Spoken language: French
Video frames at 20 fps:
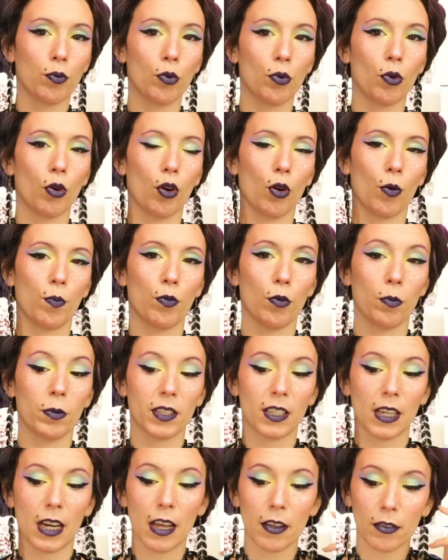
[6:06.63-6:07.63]
euh, pour,
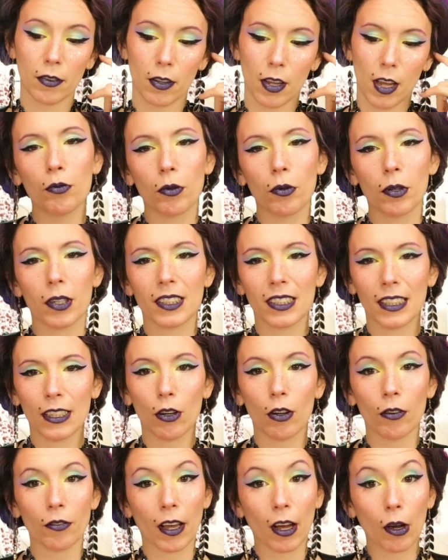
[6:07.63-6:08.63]
mes élèves, pour essayer
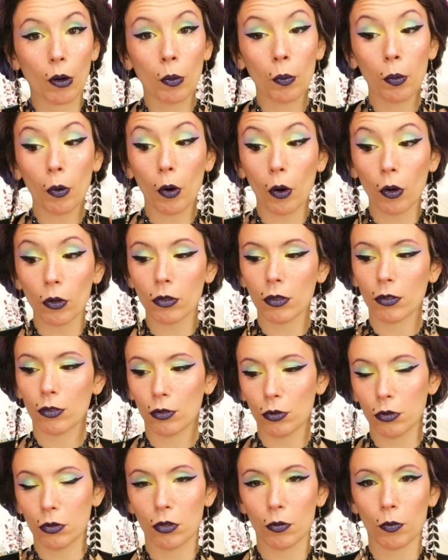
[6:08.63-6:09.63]
de leur faire comprendre
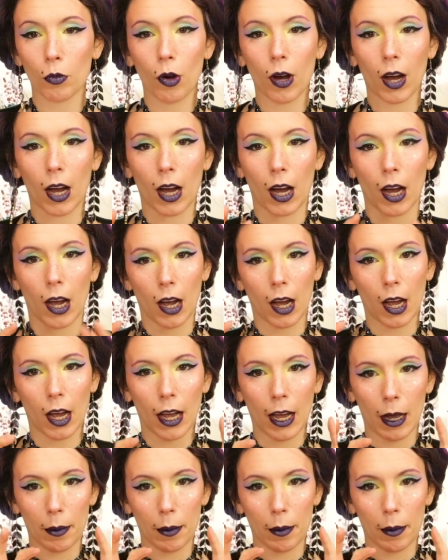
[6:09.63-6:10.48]
justement à,